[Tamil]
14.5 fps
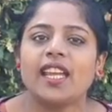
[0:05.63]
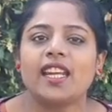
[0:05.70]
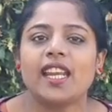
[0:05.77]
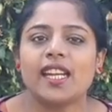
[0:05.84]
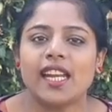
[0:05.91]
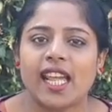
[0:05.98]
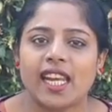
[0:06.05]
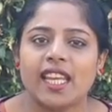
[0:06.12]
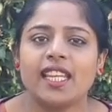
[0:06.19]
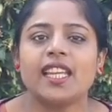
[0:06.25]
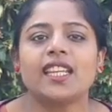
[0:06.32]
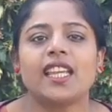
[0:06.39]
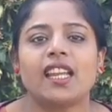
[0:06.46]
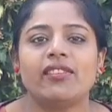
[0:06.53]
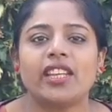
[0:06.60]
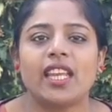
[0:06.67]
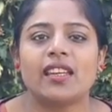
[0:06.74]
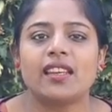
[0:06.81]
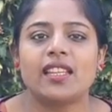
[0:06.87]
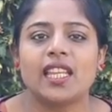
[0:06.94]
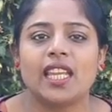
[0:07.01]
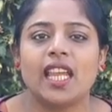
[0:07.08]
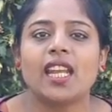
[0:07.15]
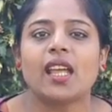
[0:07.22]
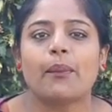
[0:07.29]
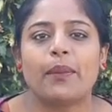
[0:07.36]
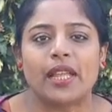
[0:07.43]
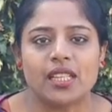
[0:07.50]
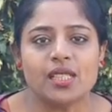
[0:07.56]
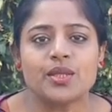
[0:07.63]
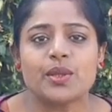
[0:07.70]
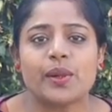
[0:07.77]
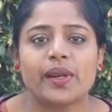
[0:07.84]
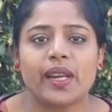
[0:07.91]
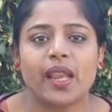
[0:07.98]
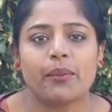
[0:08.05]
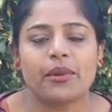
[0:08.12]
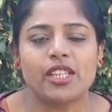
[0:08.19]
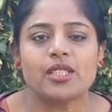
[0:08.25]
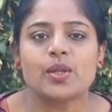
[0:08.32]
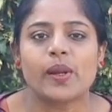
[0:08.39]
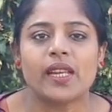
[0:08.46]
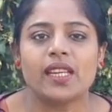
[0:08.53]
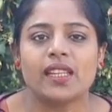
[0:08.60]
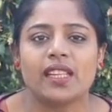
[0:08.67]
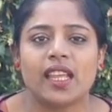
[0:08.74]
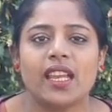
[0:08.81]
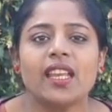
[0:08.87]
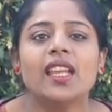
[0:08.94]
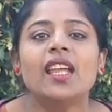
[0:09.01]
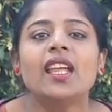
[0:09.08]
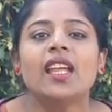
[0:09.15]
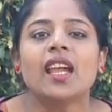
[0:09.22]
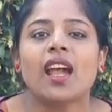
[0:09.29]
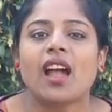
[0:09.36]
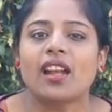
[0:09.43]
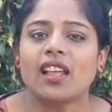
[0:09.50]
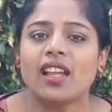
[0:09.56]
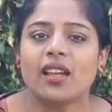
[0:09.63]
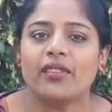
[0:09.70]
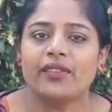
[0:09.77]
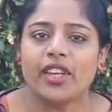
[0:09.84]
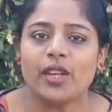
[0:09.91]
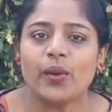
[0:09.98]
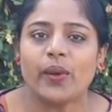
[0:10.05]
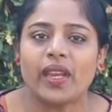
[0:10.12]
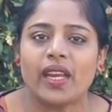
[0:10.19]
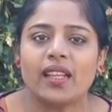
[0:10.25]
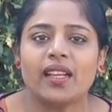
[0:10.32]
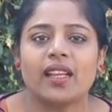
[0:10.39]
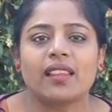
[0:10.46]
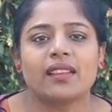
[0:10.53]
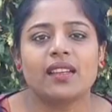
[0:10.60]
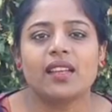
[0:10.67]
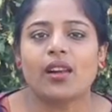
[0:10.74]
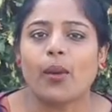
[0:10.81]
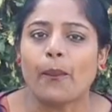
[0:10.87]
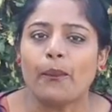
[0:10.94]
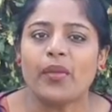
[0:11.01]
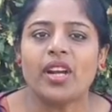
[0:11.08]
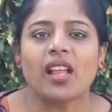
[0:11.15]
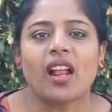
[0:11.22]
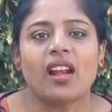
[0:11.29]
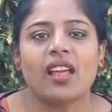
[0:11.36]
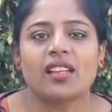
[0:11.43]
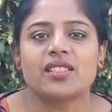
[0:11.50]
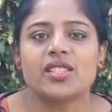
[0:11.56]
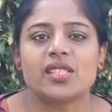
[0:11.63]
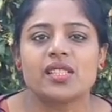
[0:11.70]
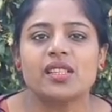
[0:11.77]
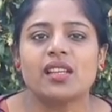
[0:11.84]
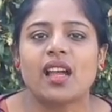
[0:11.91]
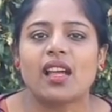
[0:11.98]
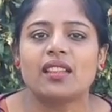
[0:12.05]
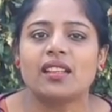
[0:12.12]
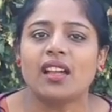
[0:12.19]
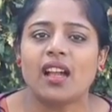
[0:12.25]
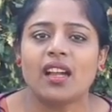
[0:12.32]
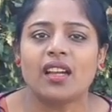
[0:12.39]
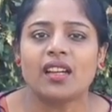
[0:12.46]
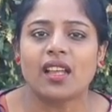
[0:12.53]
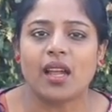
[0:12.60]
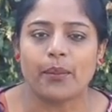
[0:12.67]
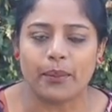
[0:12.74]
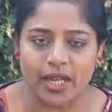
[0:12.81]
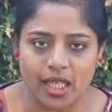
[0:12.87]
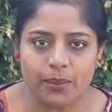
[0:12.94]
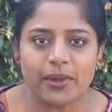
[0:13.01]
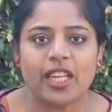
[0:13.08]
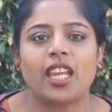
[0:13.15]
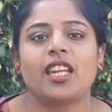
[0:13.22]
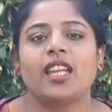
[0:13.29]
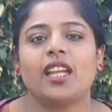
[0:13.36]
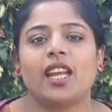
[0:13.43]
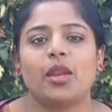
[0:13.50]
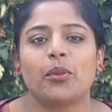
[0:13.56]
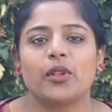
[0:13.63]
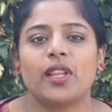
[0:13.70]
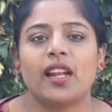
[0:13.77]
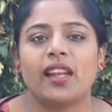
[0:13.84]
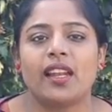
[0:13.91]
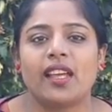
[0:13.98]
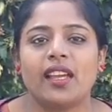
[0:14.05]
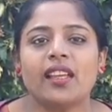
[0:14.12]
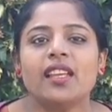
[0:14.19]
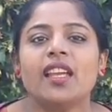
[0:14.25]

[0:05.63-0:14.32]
எங்கிட்ட நிறைய கேள்வி கேட்டிருந்தீங்க நான் பதில் சொல்றேன் அப்படின்னு சொல்லியிருந்தேன் ஆனா வீடியோ எடுக்கிறதுக்கு ரொம்ப நாளாச்சு அதுக்காக நான் மன்னிப்பு கேட்டுக்கிறேன் முதல்ல